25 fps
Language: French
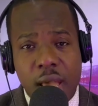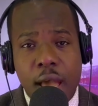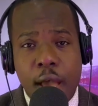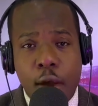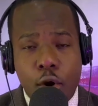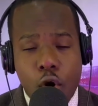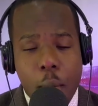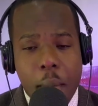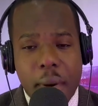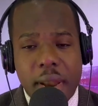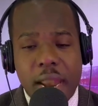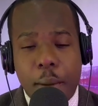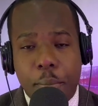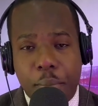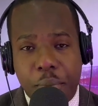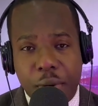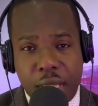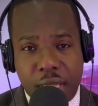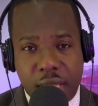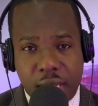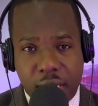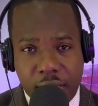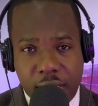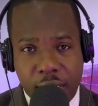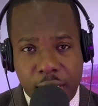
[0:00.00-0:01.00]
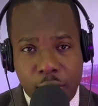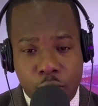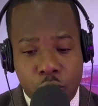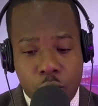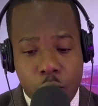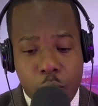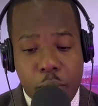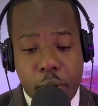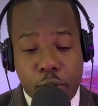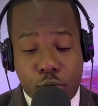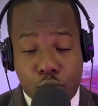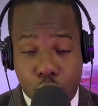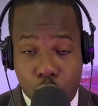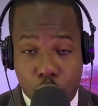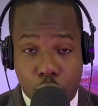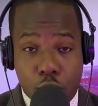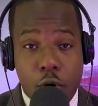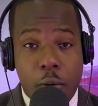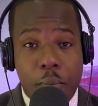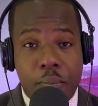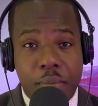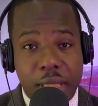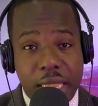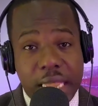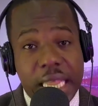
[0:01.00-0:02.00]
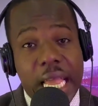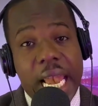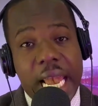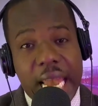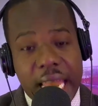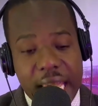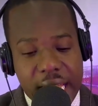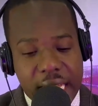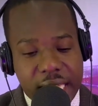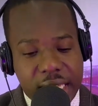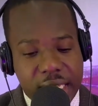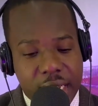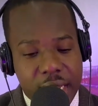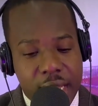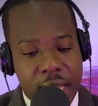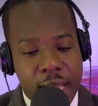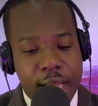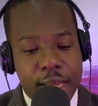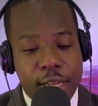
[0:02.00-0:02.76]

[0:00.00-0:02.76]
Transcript: comment nous présenter nous Parce que nous sommes des lettres.